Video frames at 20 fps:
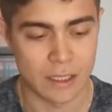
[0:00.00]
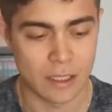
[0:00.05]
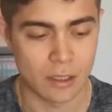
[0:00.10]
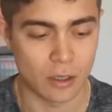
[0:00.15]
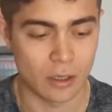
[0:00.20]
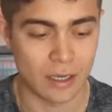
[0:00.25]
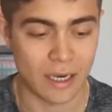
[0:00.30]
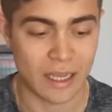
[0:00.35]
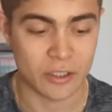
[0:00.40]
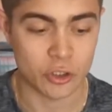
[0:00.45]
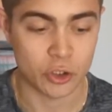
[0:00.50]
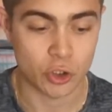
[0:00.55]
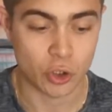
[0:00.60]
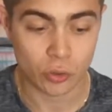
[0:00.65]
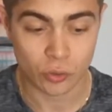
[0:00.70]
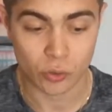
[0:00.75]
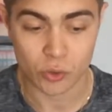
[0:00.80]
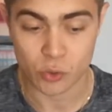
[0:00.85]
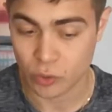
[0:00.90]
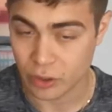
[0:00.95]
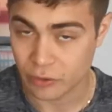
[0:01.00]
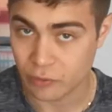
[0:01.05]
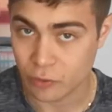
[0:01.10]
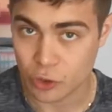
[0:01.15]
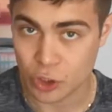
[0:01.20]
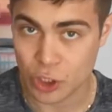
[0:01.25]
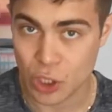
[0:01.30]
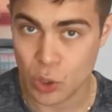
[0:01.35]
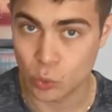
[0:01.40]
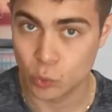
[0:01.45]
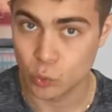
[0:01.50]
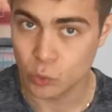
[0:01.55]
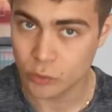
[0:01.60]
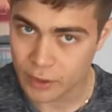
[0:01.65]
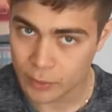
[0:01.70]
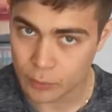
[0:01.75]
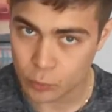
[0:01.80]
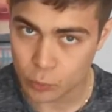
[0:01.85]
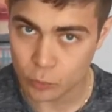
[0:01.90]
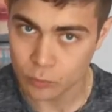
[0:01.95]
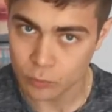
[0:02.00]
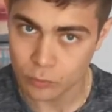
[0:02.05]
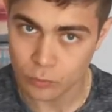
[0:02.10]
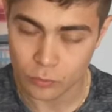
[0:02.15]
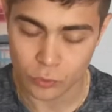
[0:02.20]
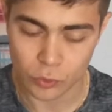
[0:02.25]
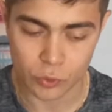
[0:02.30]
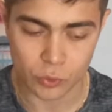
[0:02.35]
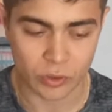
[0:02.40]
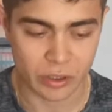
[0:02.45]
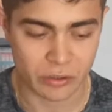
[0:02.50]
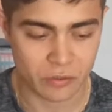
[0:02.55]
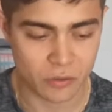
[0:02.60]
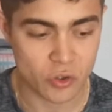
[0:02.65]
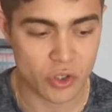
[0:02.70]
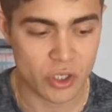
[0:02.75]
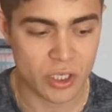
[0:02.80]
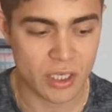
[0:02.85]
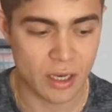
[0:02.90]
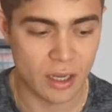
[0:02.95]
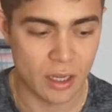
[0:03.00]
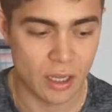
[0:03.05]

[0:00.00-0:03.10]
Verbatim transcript: Euh, la Jean, dans son évangile, au tout début de son évangile,